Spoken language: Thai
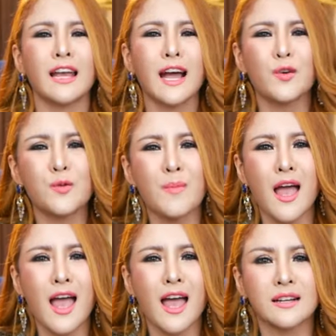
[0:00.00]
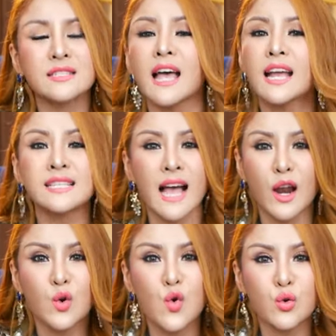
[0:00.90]
เลยค่ะคุณแม่ใช่จ้ะ
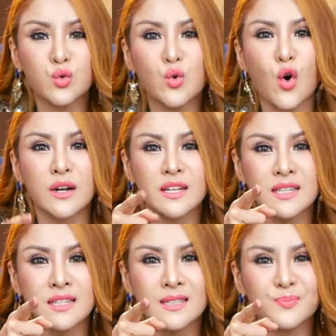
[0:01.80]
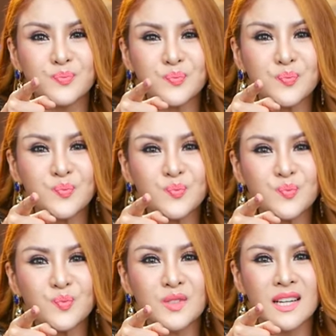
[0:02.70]
ลูกทุกคนคือ
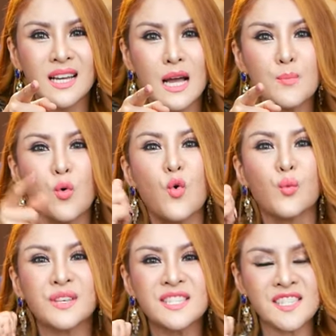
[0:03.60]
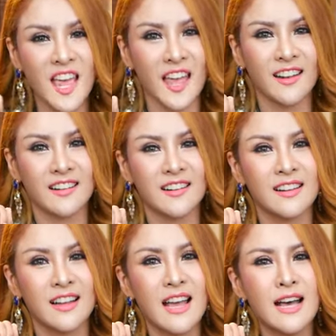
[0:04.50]
ผู้วิเศษ
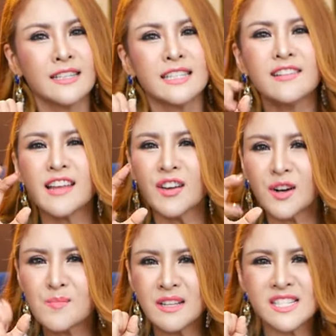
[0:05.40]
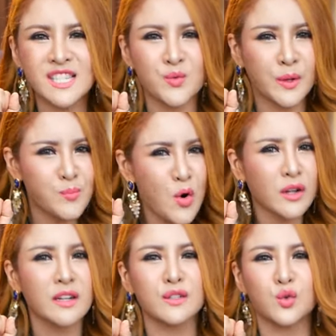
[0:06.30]
ที่เนรมิตชีวิตพวก
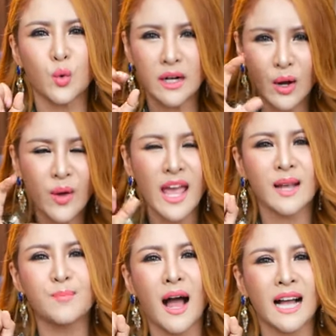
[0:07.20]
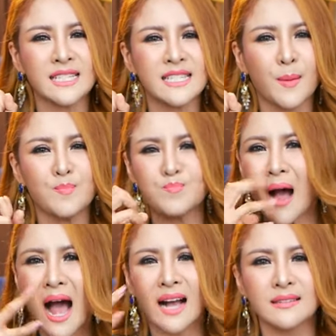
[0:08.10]
ตัวเราเองผ่านจาก
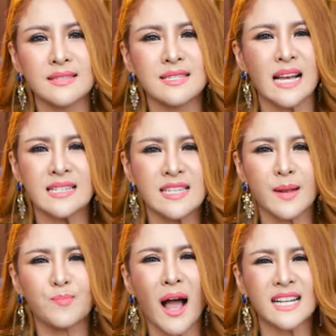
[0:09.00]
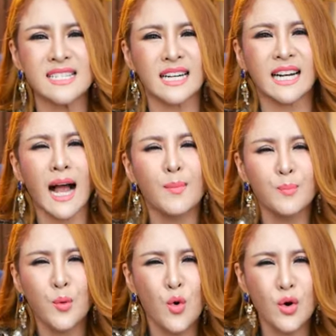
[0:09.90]
ปากศักดิ์สิทธิ์ผ่านจาก
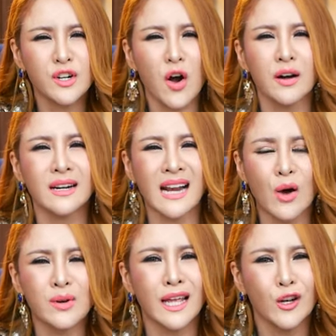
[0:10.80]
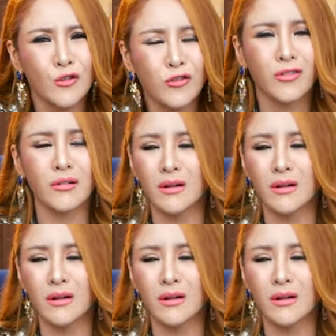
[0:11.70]
คำพูดของเราเนี่ยลูก